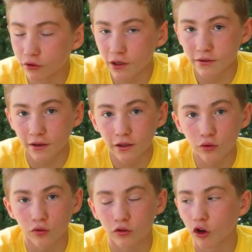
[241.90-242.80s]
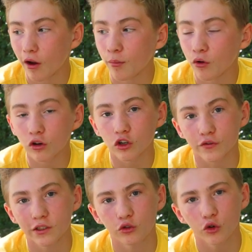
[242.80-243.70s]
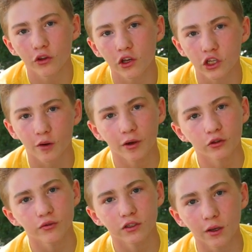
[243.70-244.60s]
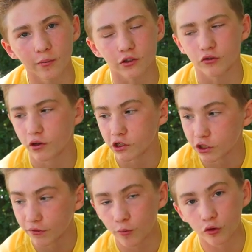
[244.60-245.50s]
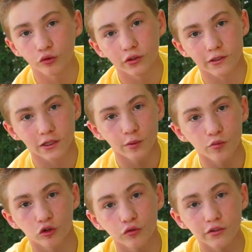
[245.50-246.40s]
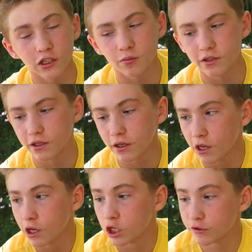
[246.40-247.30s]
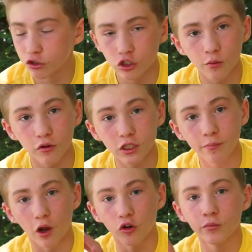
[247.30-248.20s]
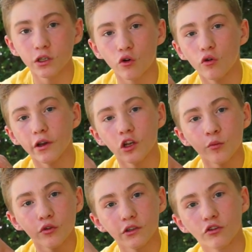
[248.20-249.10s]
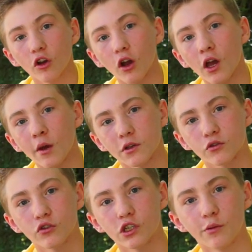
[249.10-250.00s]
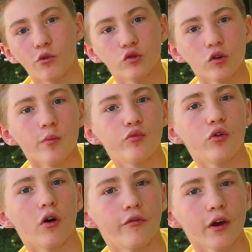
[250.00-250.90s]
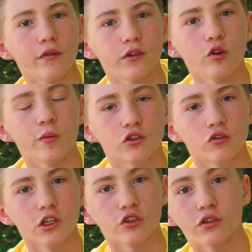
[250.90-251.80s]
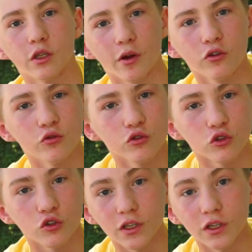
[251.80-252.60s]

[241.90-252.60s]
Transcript: installé, donc normalement quand je fais des tournages, il n'y a pas tout ça parce que là j'ai vraiment tout installé pour tout vous expliquer. J'ai juste commencé par le micro et le moniteur parce que j'ai besoin pour euh, faire la vidéo parce que là je sais pas du tout ce que je